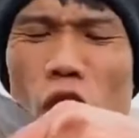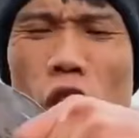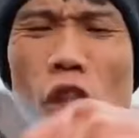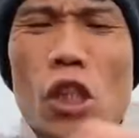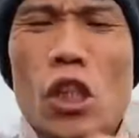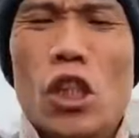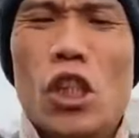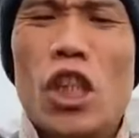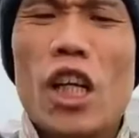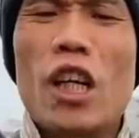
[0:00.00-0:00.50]

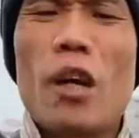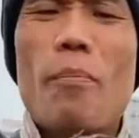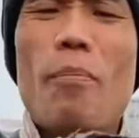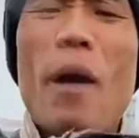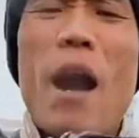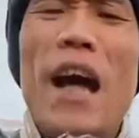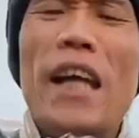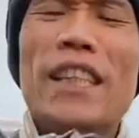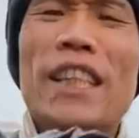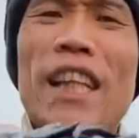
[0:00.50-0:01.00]
像个
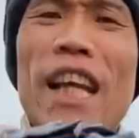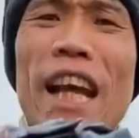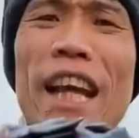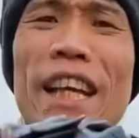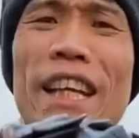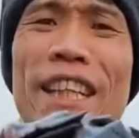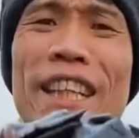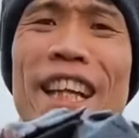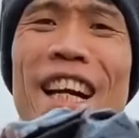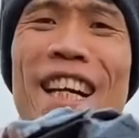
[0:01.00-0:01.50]
盘起来的
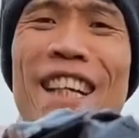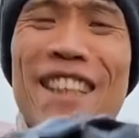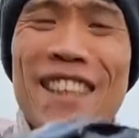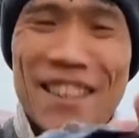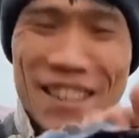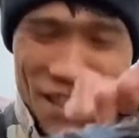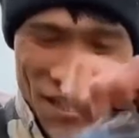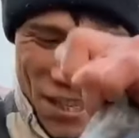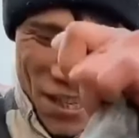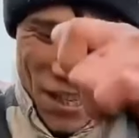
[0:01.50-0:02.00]
一样，
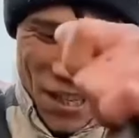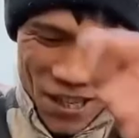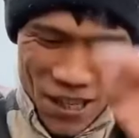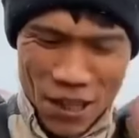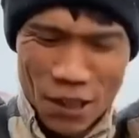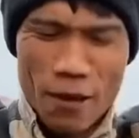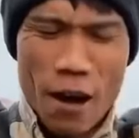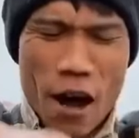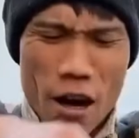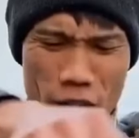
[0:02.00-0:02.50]
是
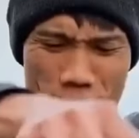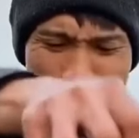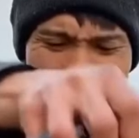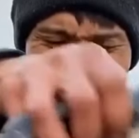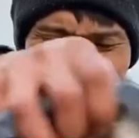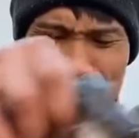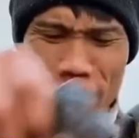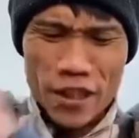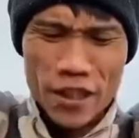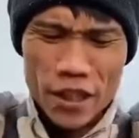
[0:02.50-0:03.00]
吧？
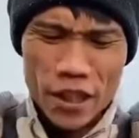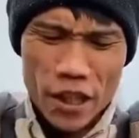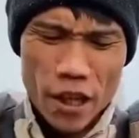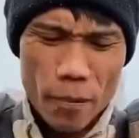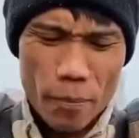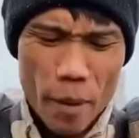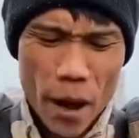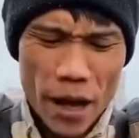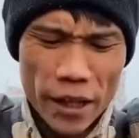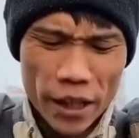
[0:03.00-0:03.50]
给它
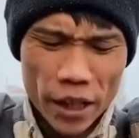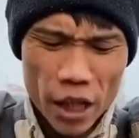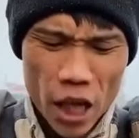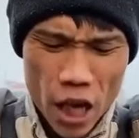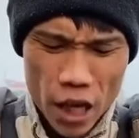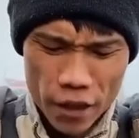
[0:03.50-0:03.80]
盘在这儿。